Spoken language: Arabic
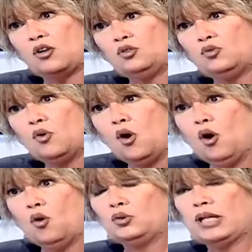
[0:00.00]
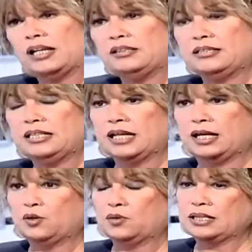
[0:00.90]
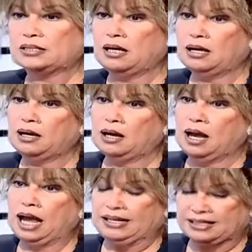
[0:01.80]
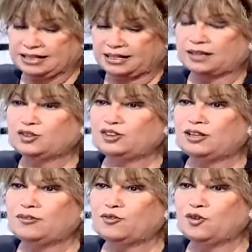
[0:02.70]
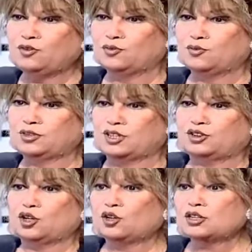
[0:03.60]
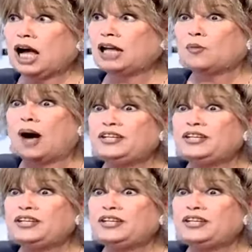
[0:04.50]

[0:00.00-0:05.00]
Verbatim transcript: العقد و... وتاخذي السيناريو وكذا انا سكرت التليفون وصرت اقرص حالي